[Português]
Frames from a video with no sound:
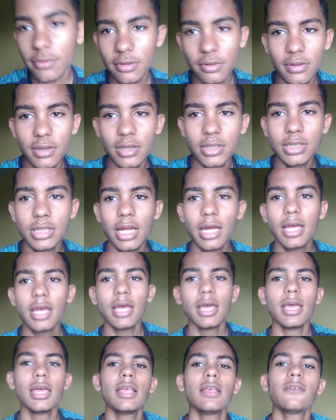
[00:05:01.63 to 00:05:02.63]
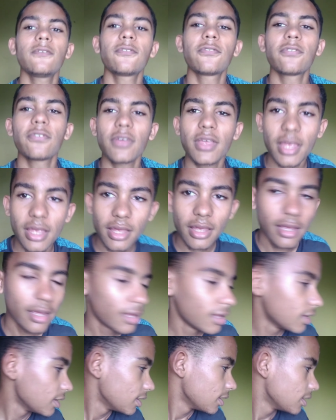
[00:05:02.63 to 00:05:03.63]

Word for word: para vocês, né? Enfim,